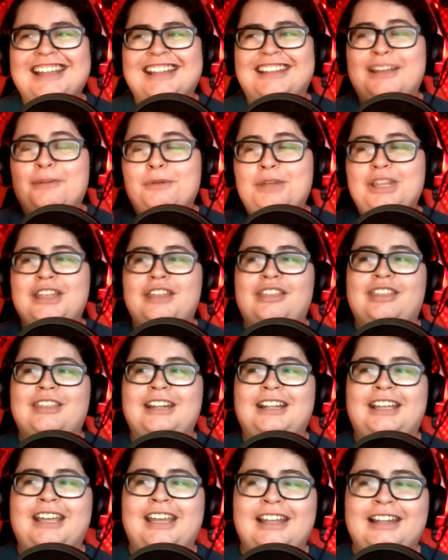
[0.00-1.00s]
Debo
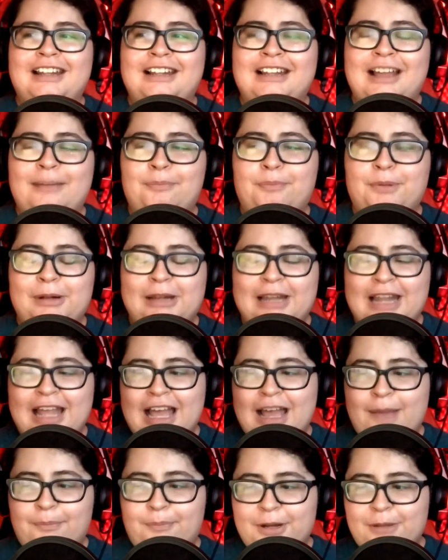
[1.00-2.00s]
decir que
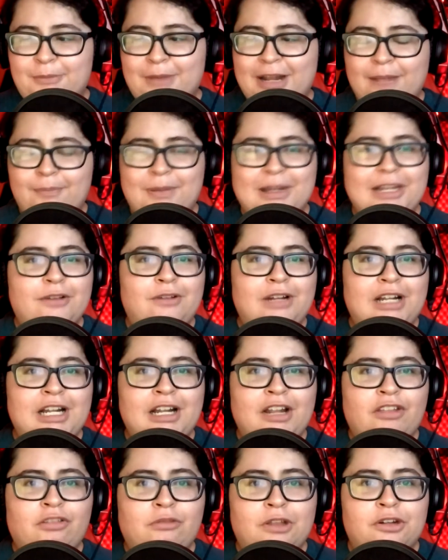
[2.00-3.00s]
la, primera película
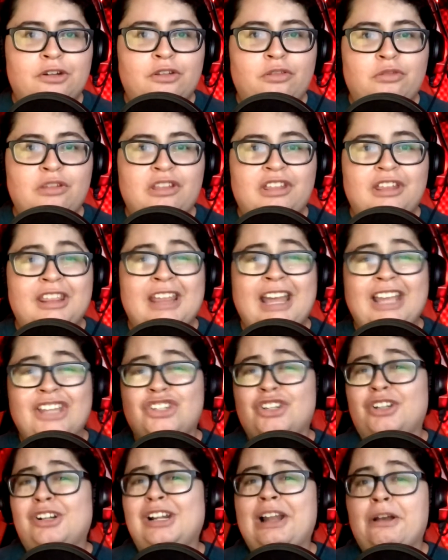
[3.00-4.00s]
del Escuadrón Suicida,
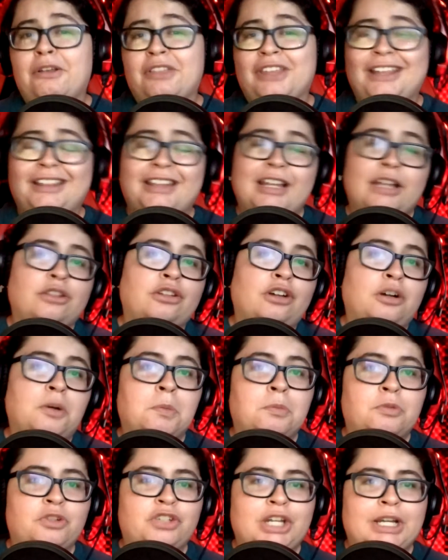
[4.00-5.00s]
yo no la odié tanto como
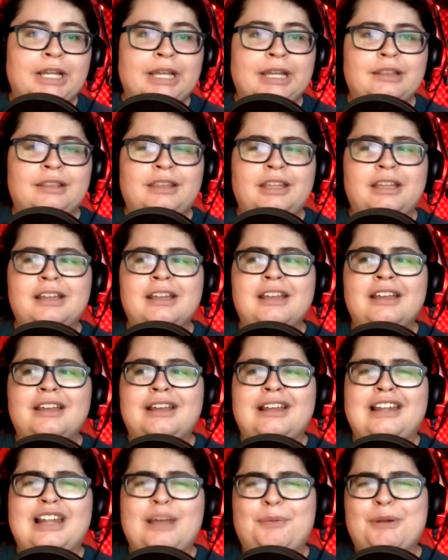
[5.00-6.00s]
mucha gente.
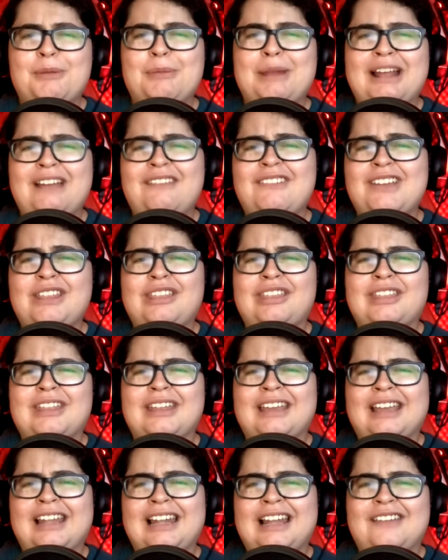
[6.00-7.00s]
La primera vez
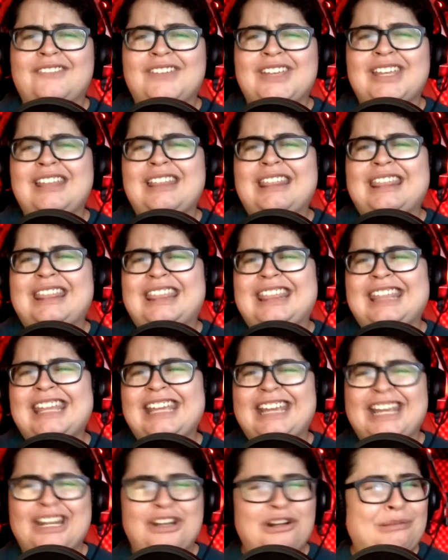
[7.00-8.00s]
que la vi sí
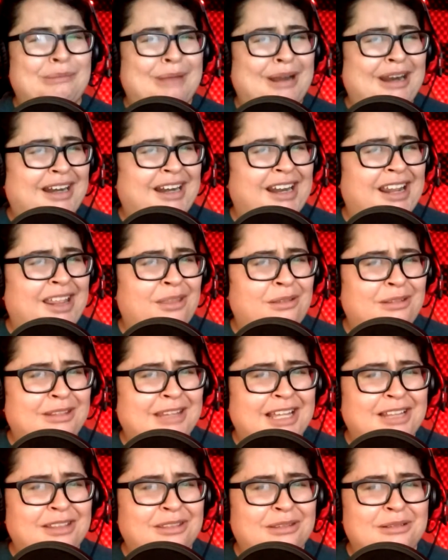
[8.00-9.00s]
que no me agradó
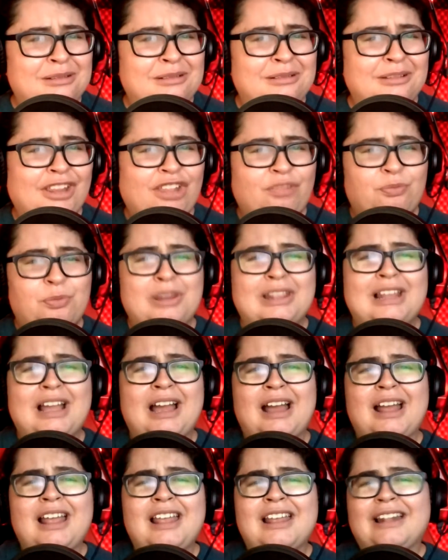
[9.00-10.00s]
tanto. Después
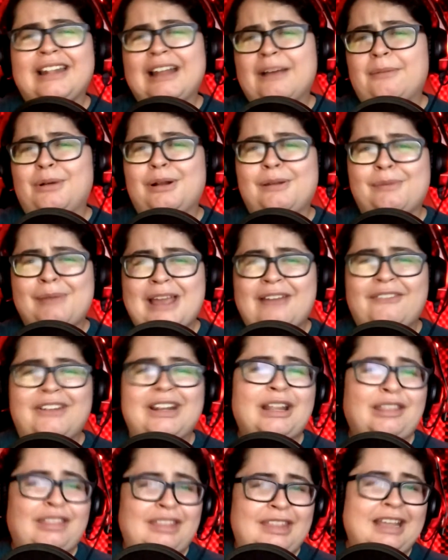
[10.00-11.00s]
la, la volví a
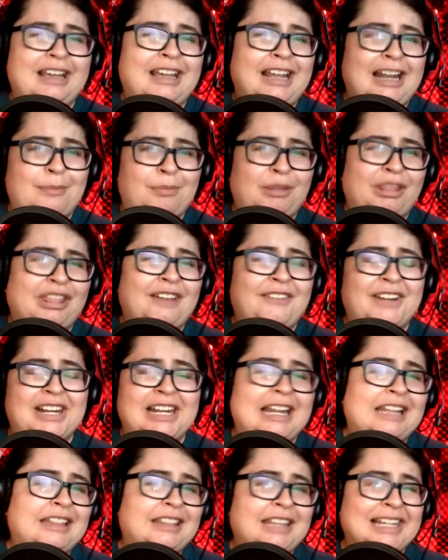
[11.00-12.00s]
ver así de que la pasaban
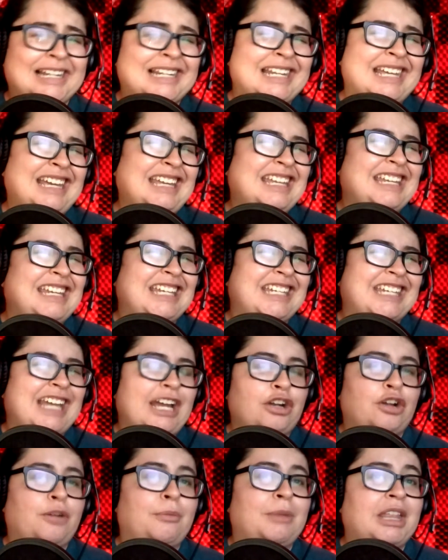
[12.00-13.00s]
en la tele y ya
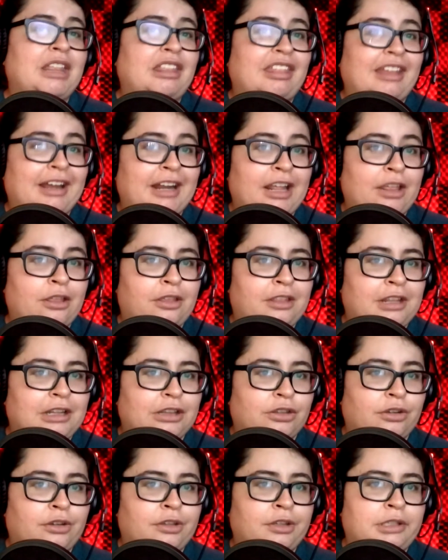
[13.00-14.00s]
no me desagradó del
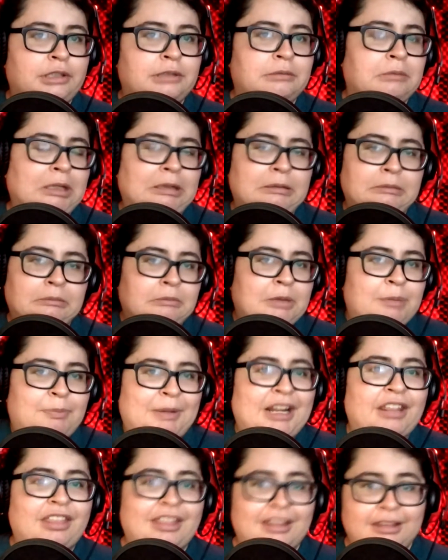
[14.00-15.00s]
todo. Me
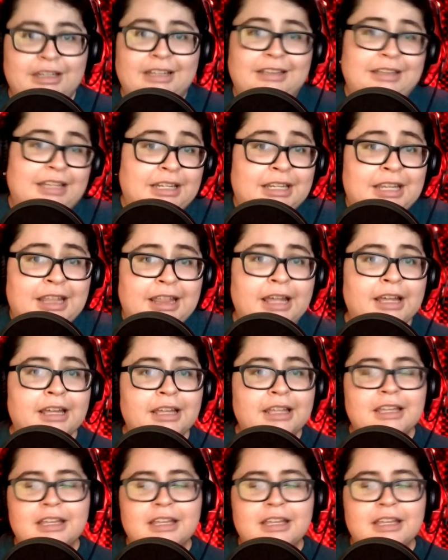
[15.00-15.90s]
parece entretenida